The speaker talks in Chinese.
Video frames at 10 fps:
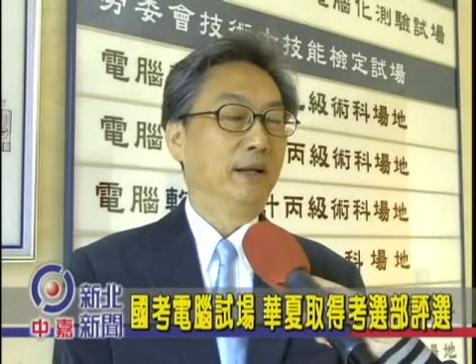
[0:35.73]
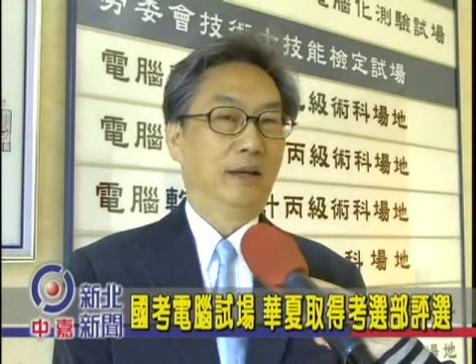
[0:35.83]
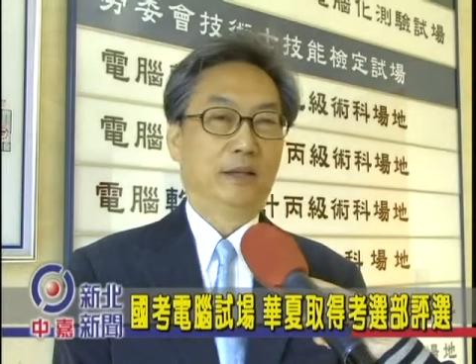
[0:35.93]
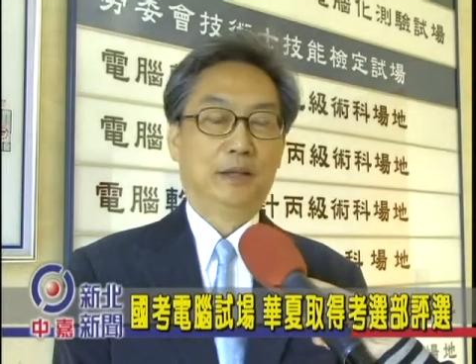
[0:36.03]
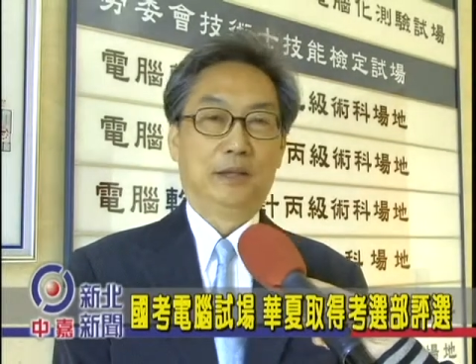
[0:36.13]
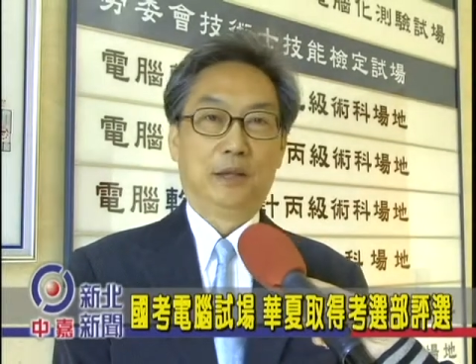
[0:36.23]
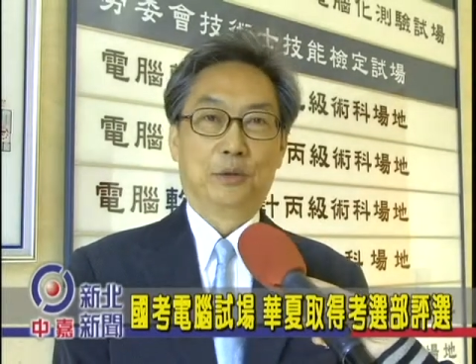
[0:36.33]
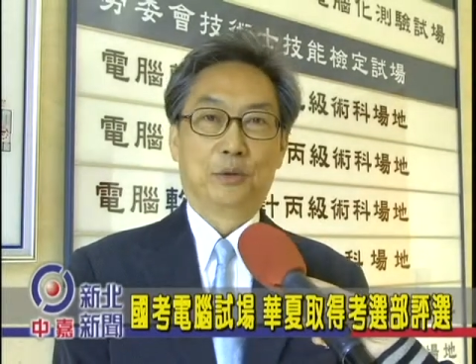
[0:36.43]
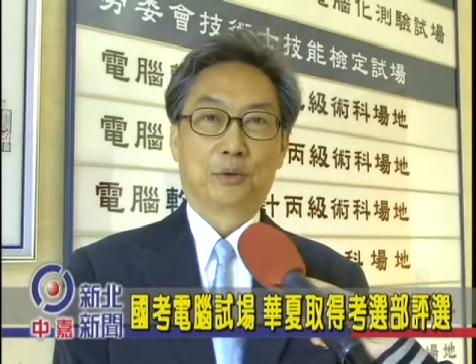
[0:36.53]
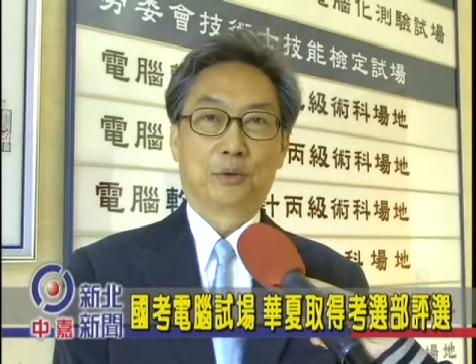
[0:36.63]
啊，
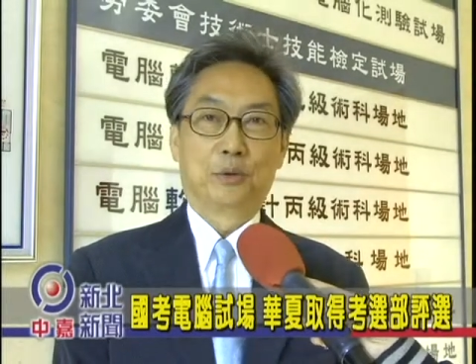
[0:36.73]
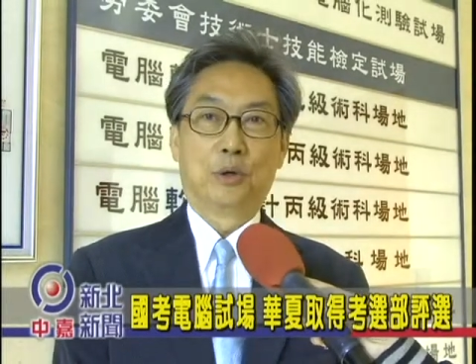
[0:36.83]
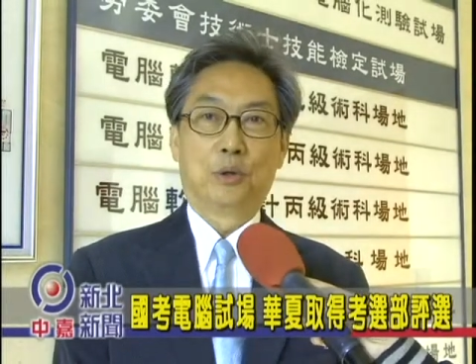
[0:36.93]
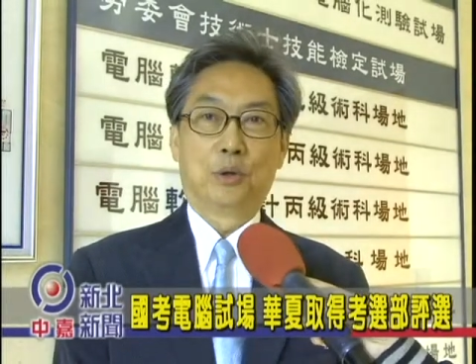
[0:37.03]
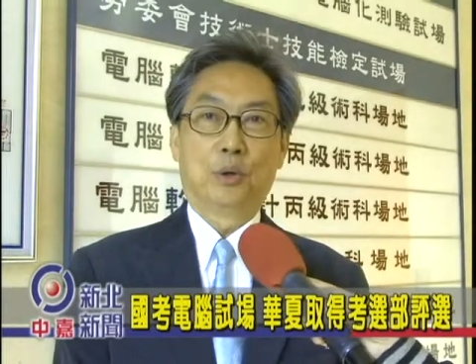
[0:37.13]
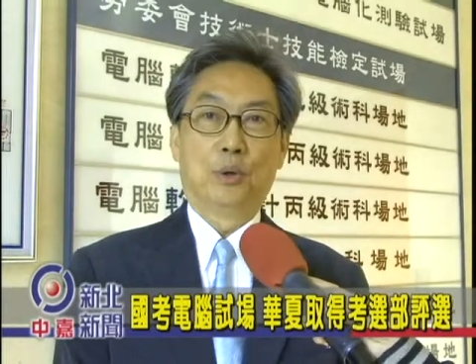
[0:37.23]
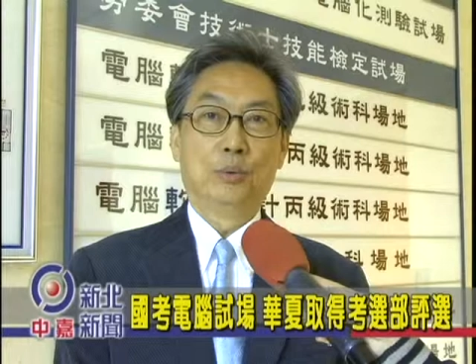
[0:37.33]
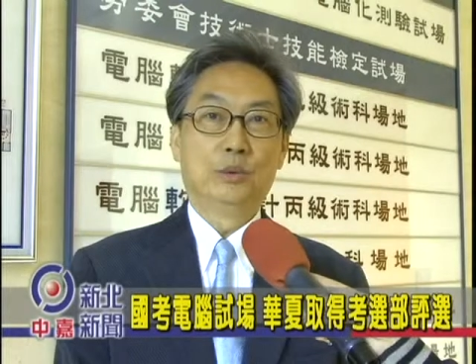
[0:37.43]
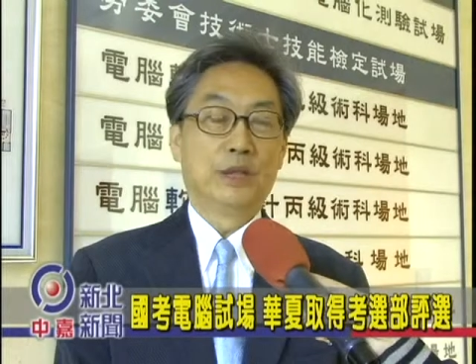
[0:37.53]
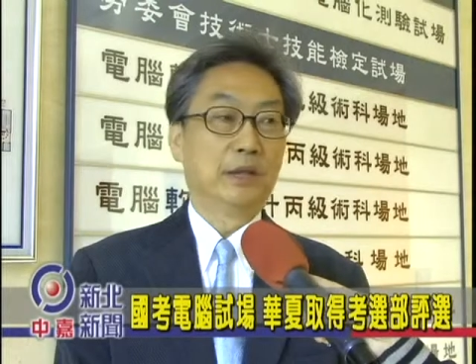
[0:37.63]
也就是说，
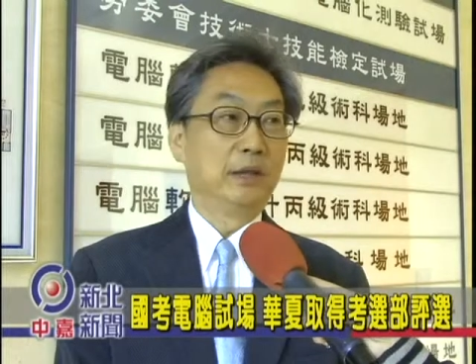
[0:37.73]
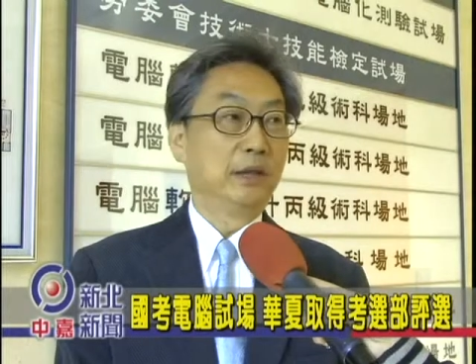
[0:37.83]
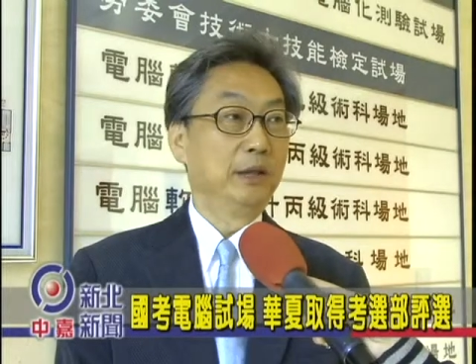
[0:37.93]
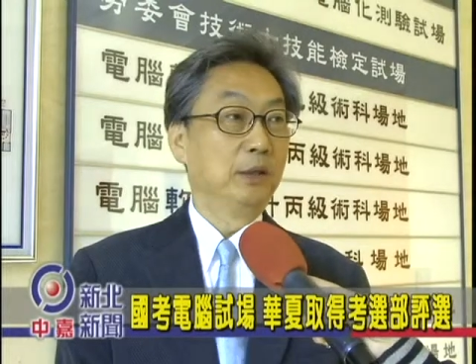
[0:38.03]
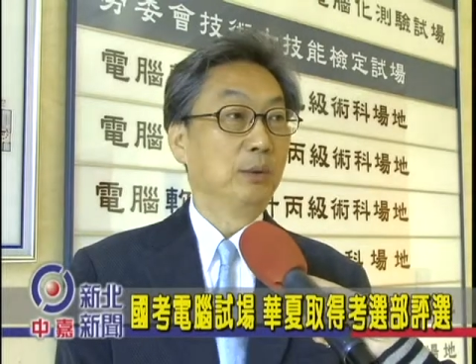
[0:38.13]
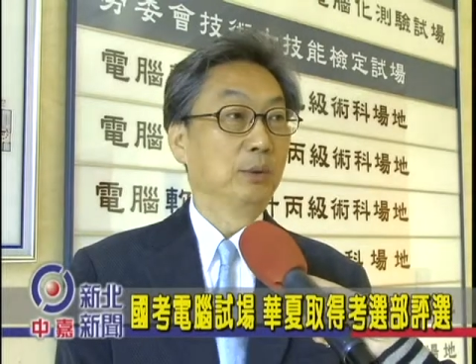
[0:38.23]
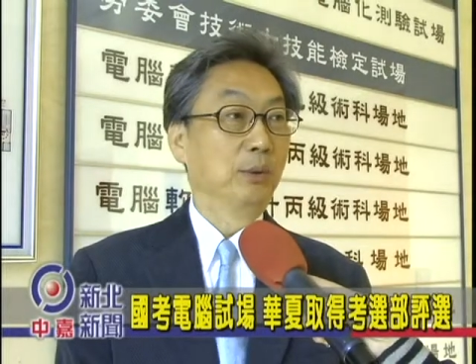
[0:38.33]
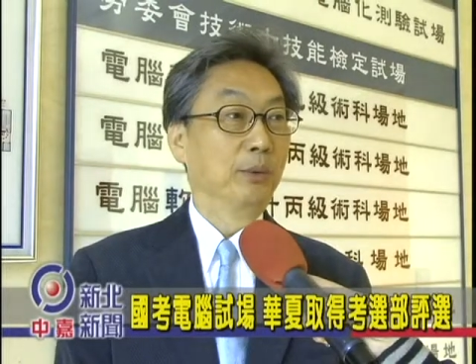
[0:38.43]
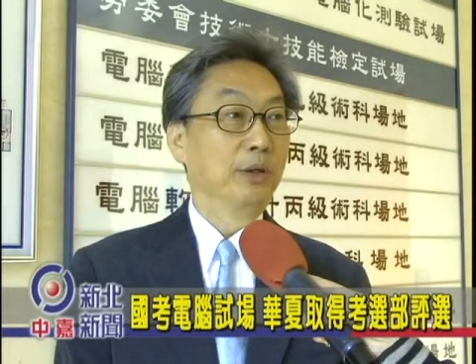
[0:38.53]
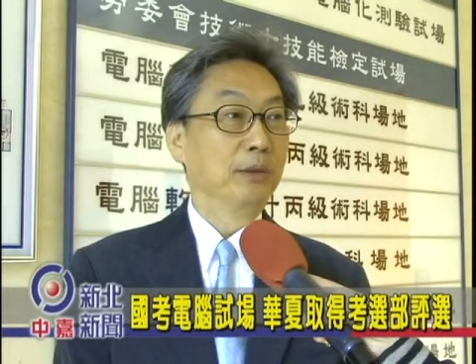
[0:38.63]
空间可以共
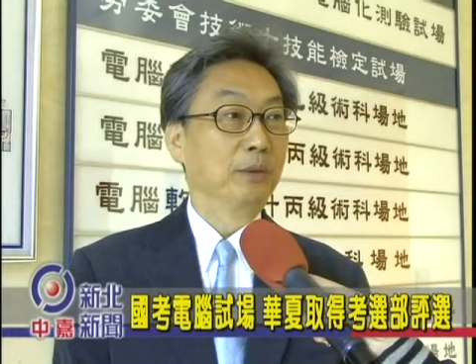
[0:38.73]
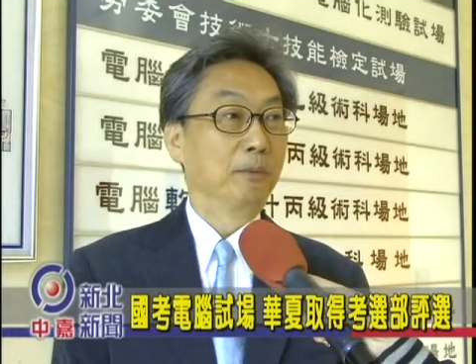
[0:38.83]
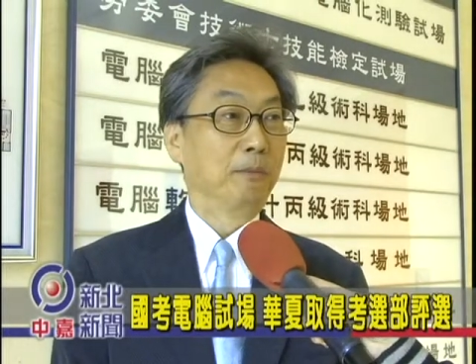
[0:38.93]
同利用，